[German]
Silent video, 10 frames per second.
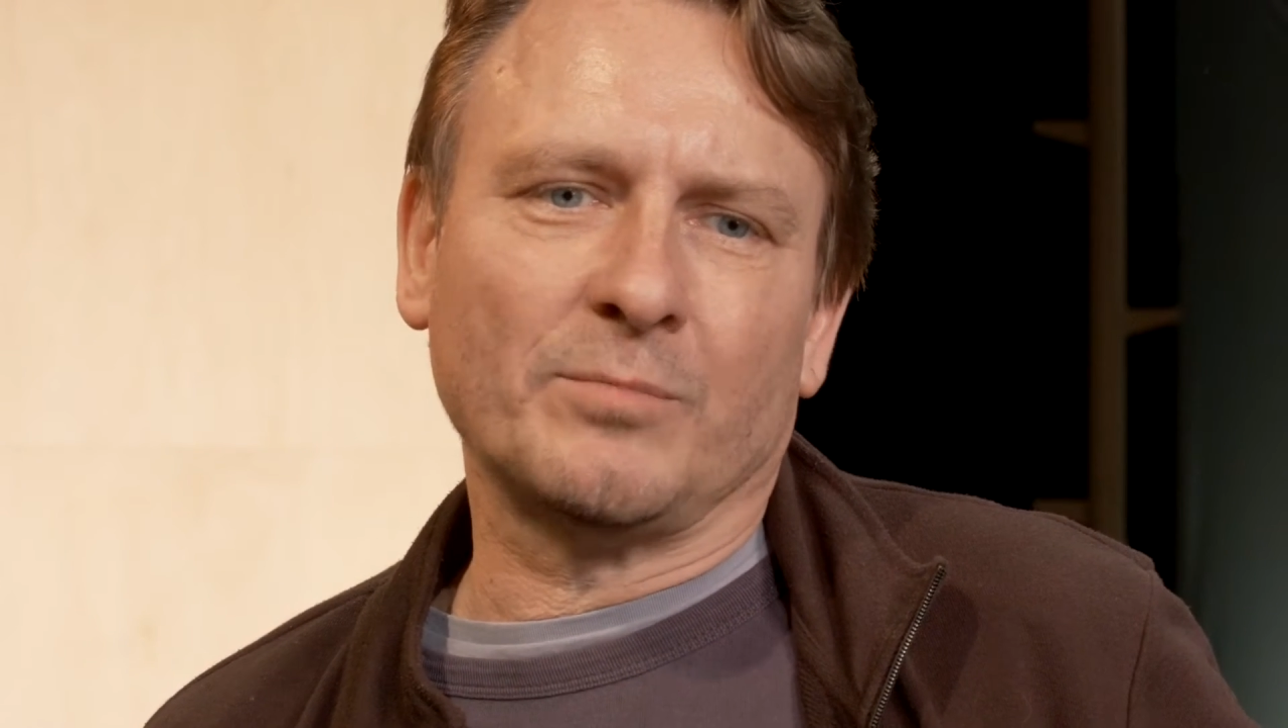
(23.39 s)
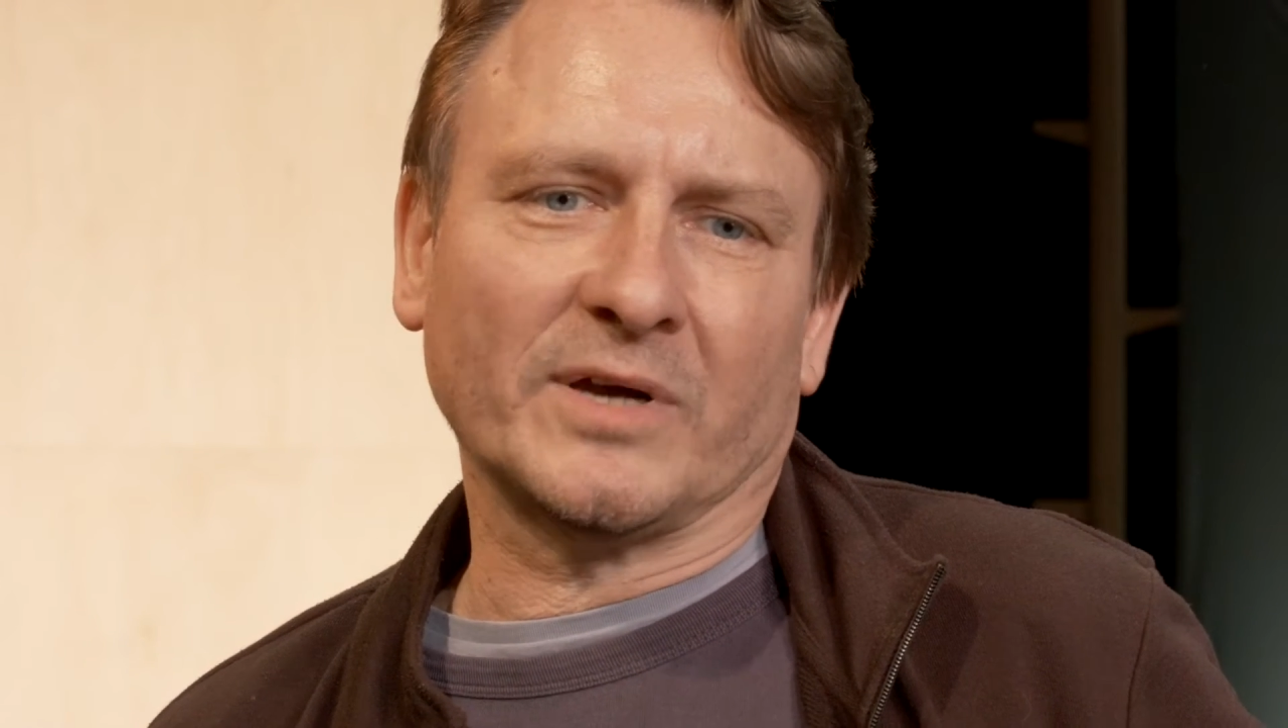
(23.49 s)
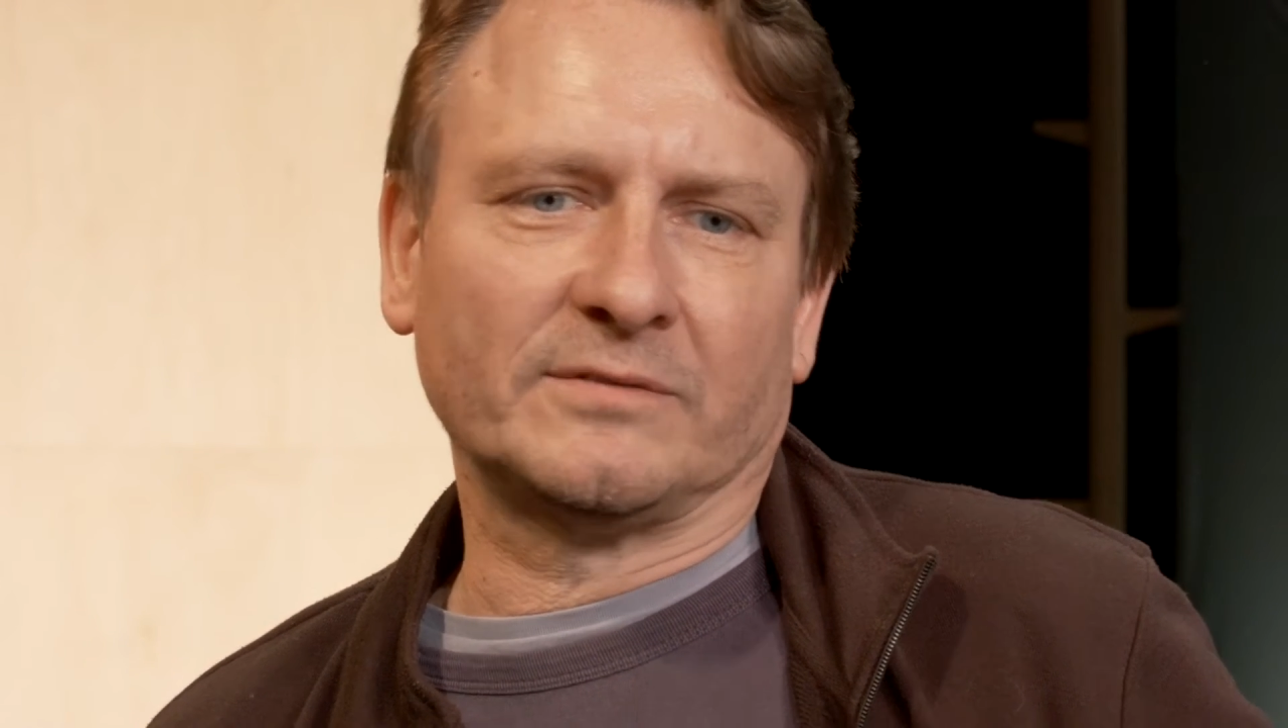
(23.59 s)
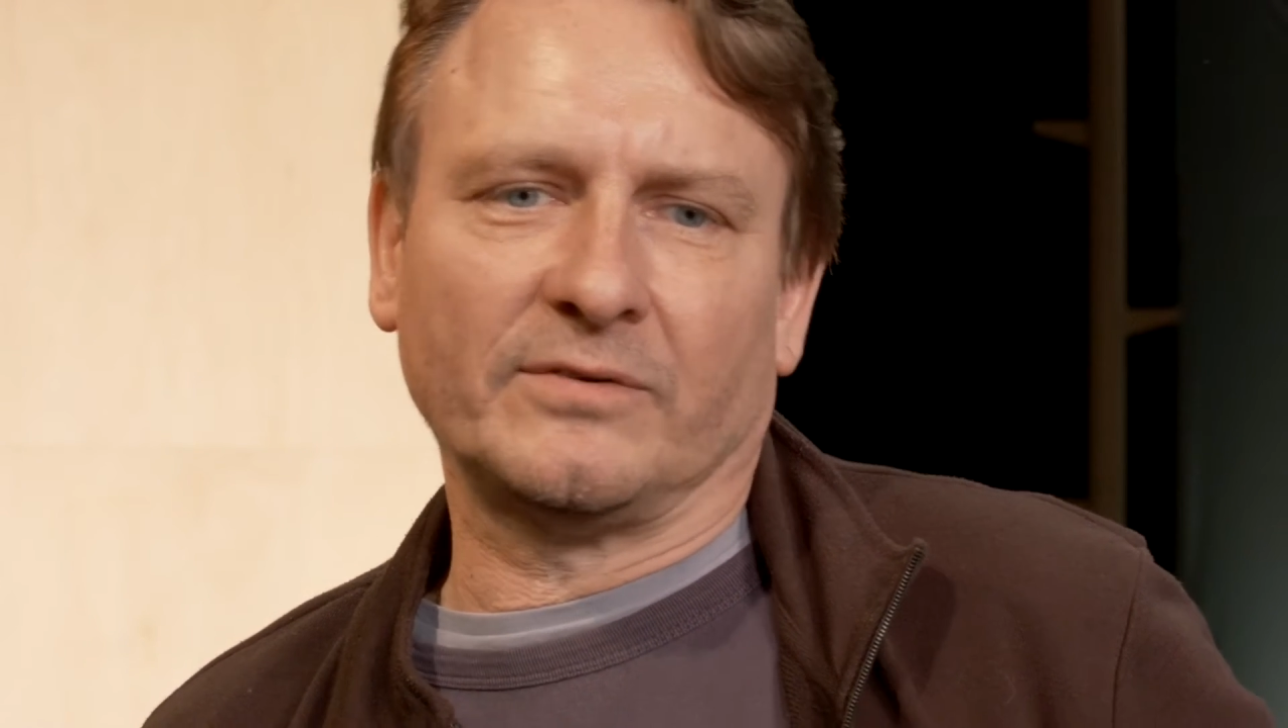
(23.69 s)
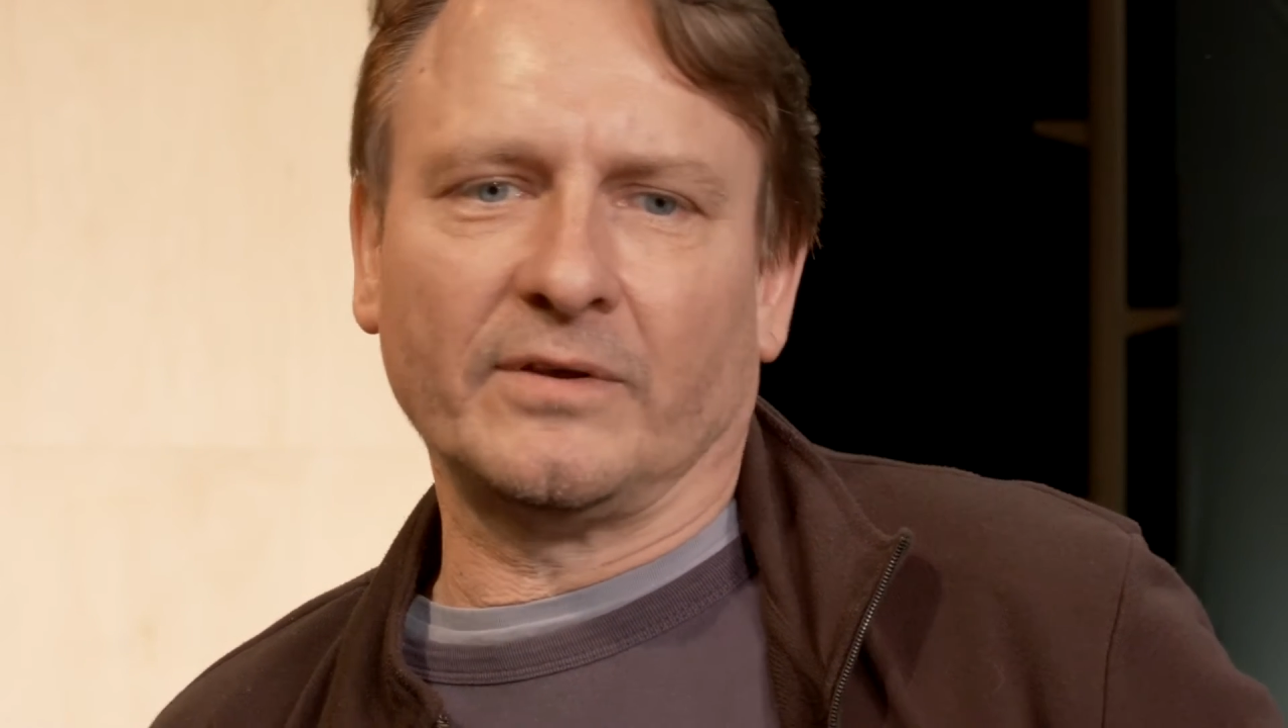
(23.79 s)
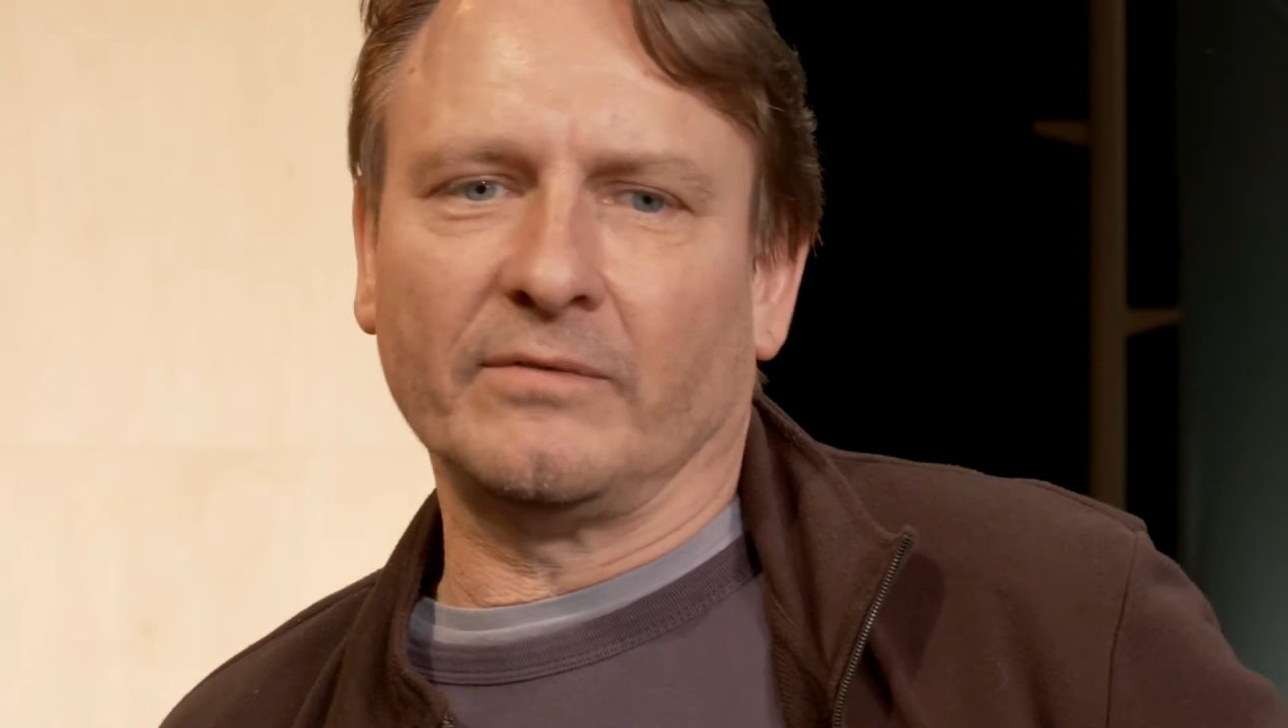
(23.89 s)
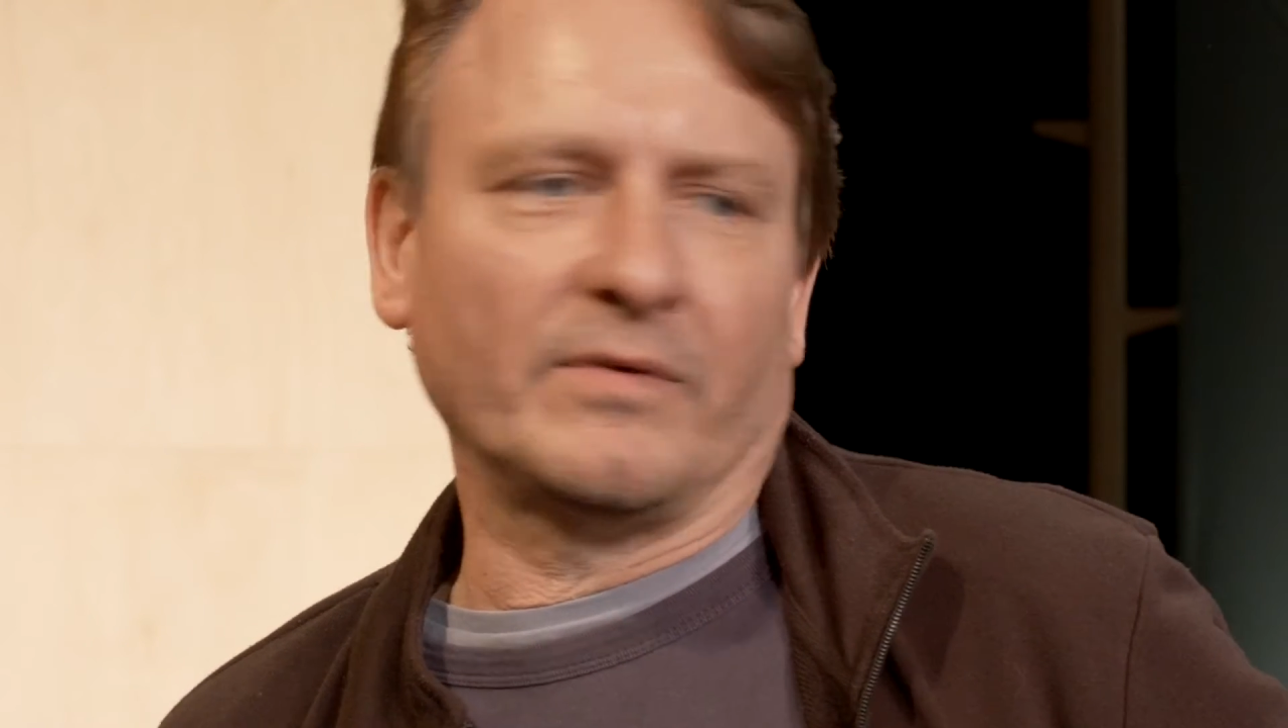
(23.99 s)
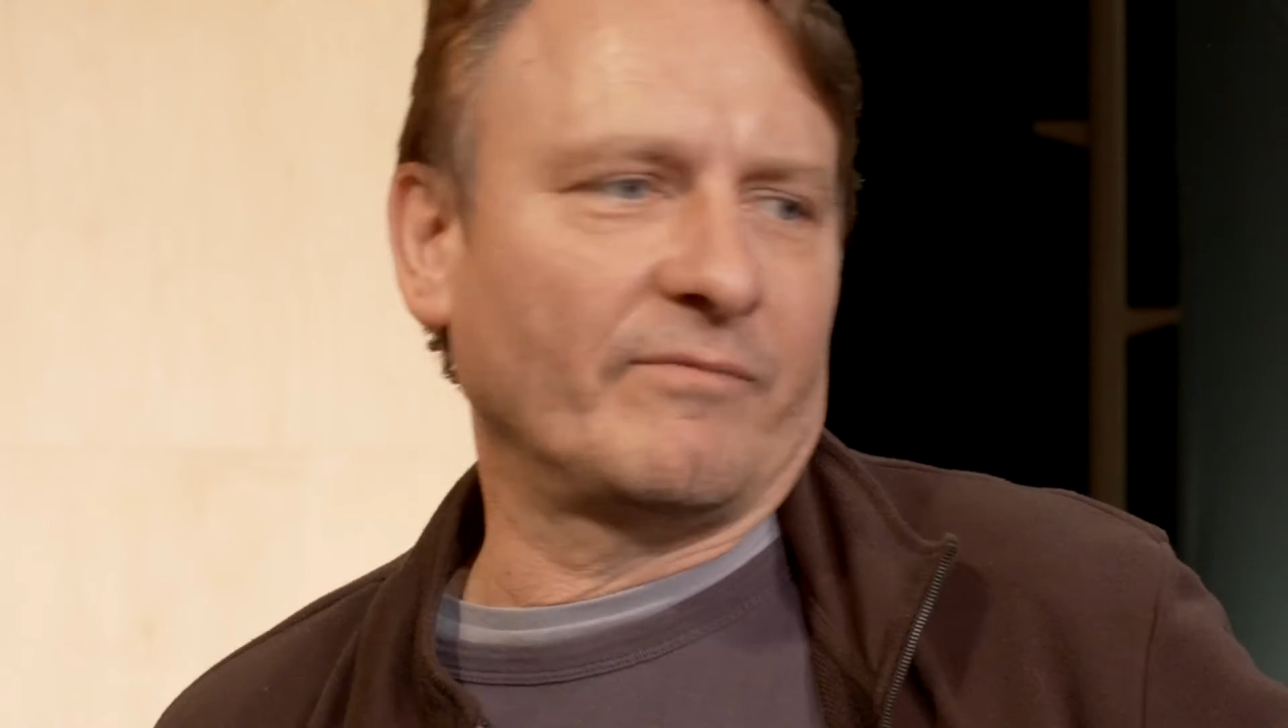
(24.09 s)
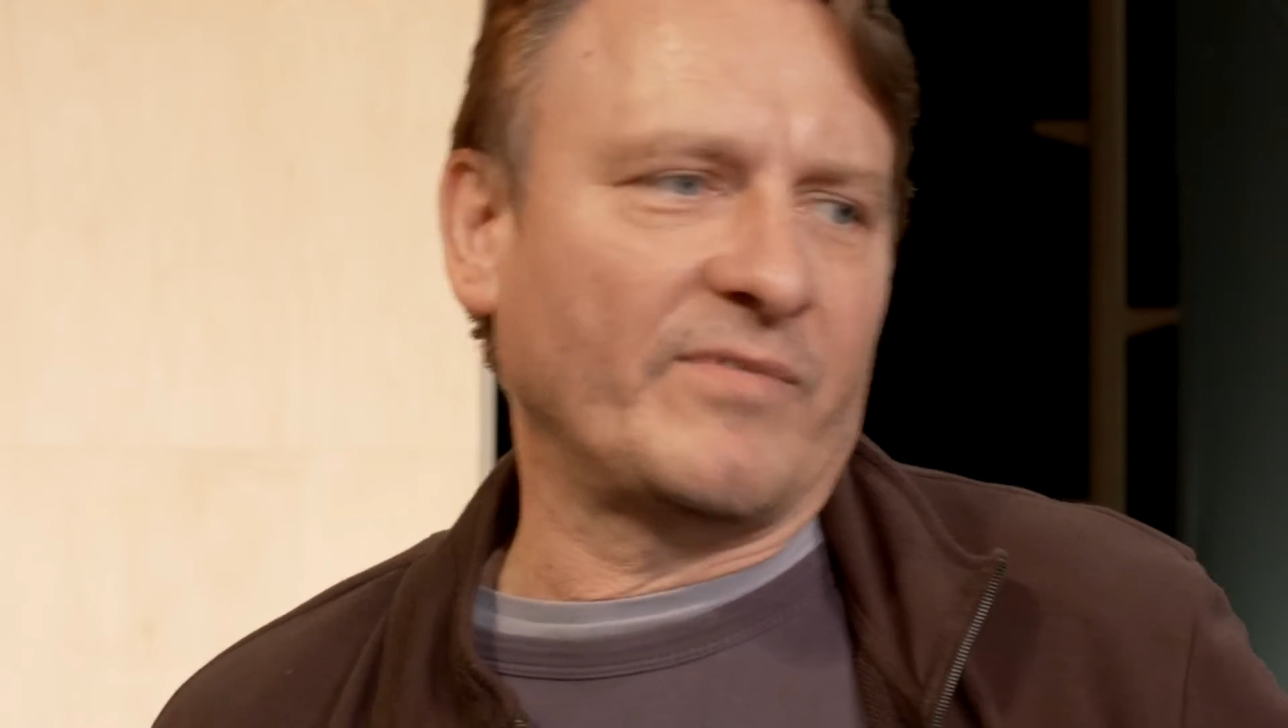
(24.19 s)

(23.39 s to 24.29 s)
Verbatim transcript: gemacht, äh,